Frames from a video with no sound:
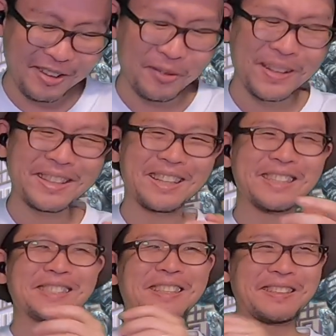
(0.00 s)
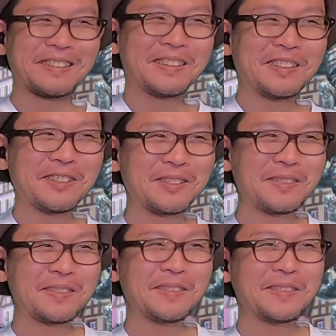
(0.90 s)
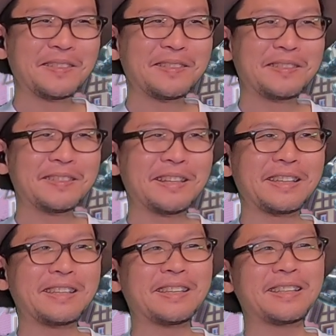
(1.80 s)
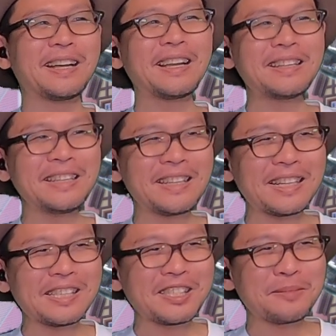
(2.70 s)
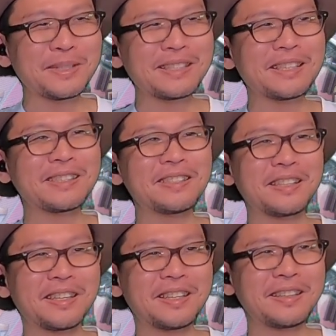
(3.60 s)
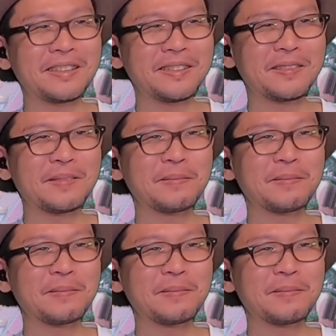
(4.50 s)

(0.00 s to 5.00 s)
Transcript: 困った感じだね。いやいやいや、誰に対しても優しいね。